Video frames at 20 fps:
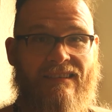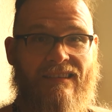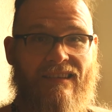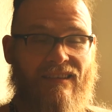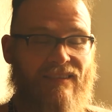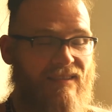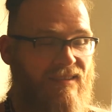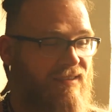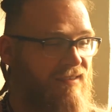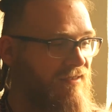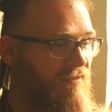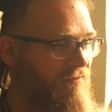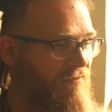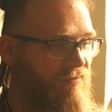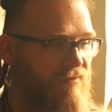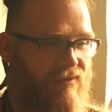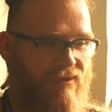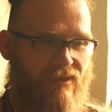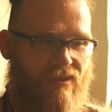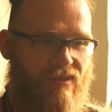Das
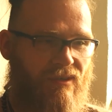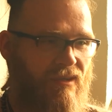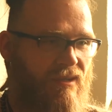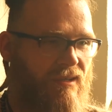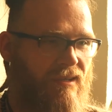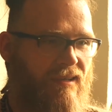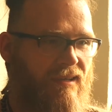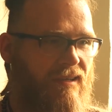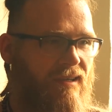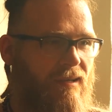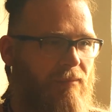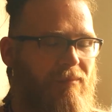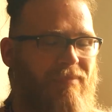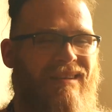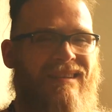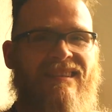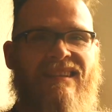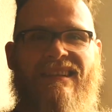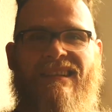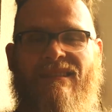
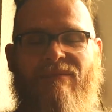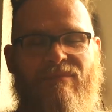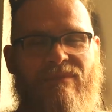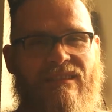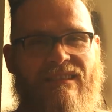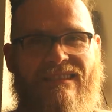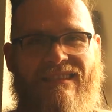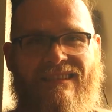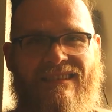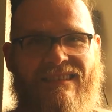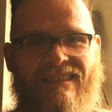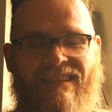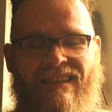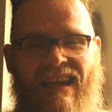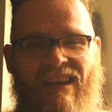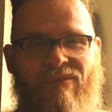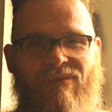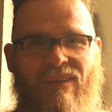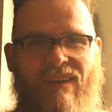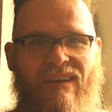beseelt mich, das ist
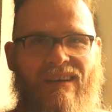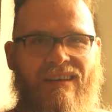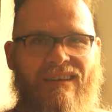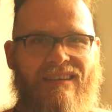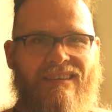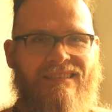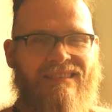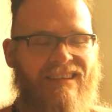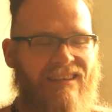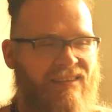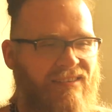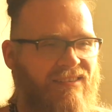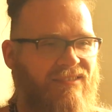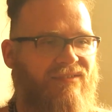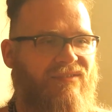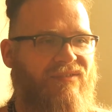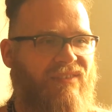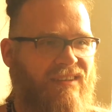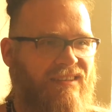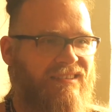einfach das,
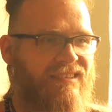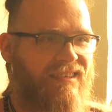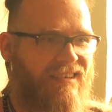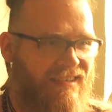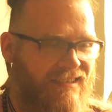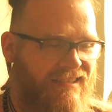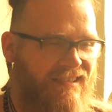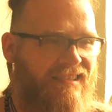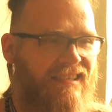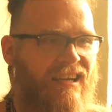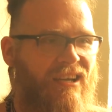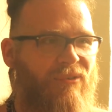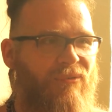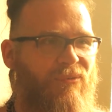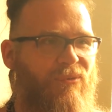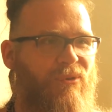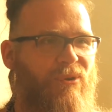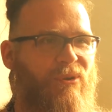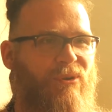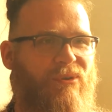was sich richtig
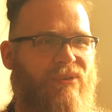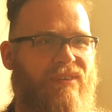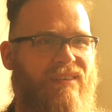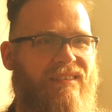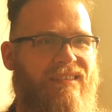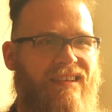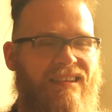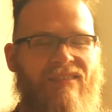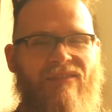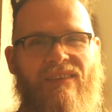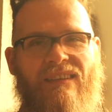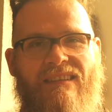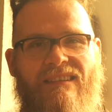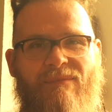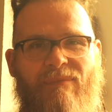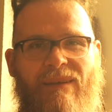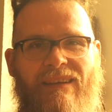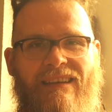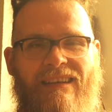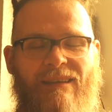anfühlt und das, was
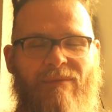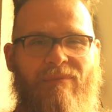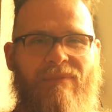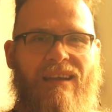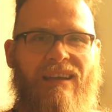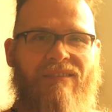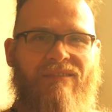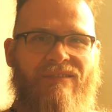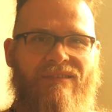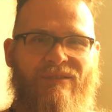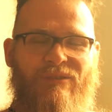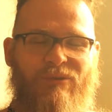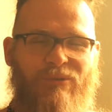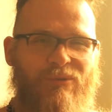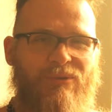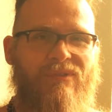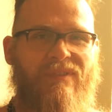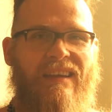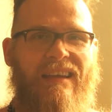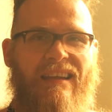ich mein Leben lang
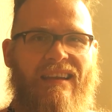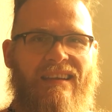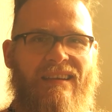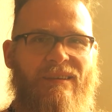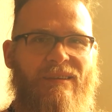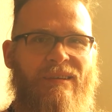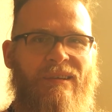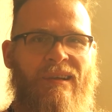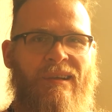tun werde.